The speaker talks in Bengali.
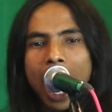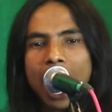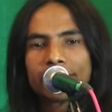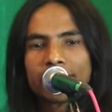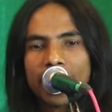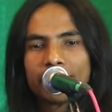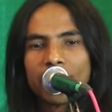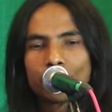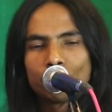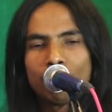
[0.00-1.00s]
আর সাড়ে
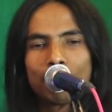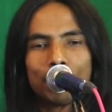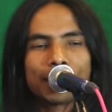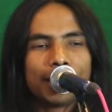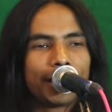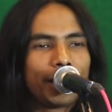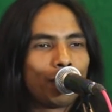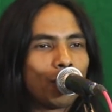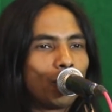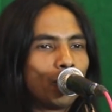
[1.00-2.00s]
সাতশো বার বলছে জিকির
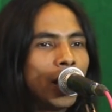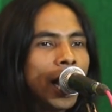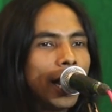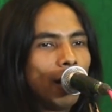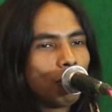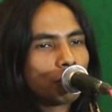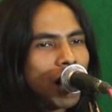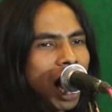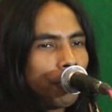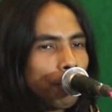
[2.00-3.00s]
করো এই
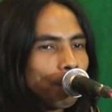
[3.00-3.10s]
লোকজন